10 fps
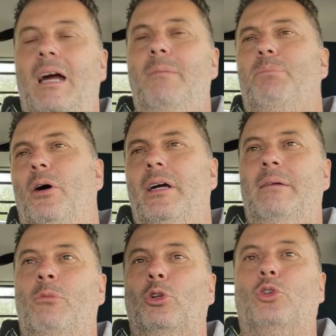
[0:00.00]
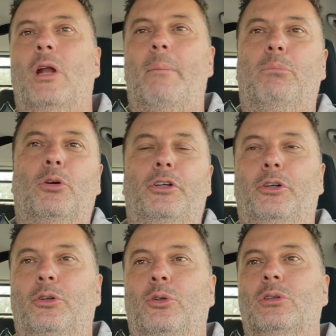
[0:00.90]
è poi molto
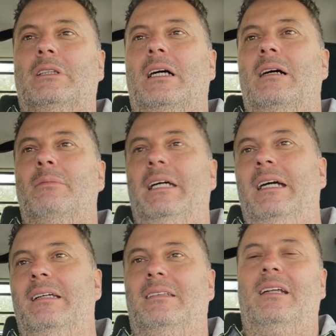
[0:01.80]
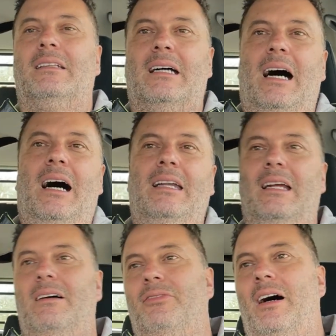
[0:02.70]
laboriosa metti la taglia
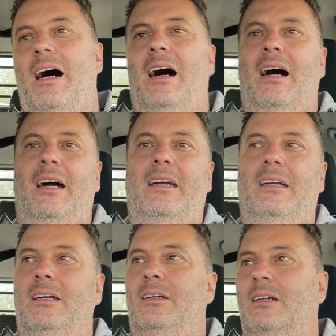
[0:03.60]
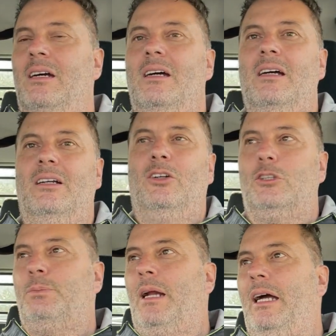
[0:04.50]
la fai lo
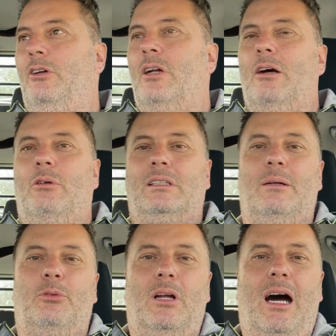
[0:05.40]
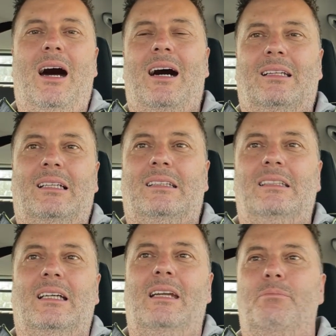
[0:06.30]
spray con acqua saponata
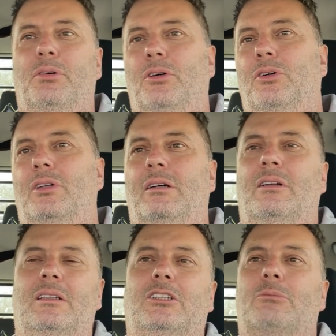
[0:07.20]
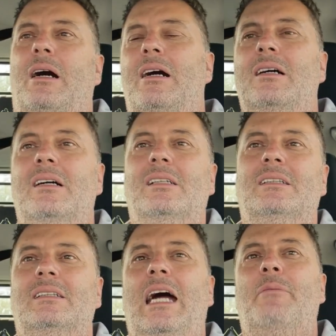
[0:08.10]
attenta alle bolle insomma
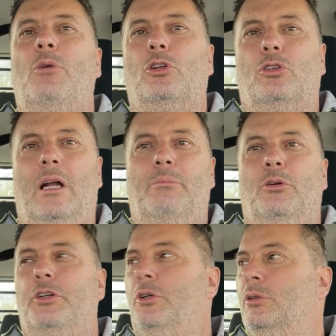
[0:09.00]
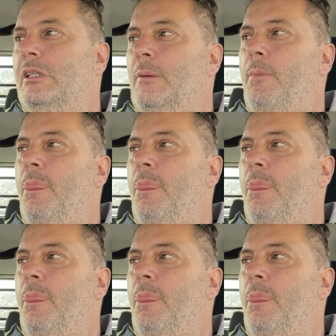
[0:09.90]
è molto laboriosa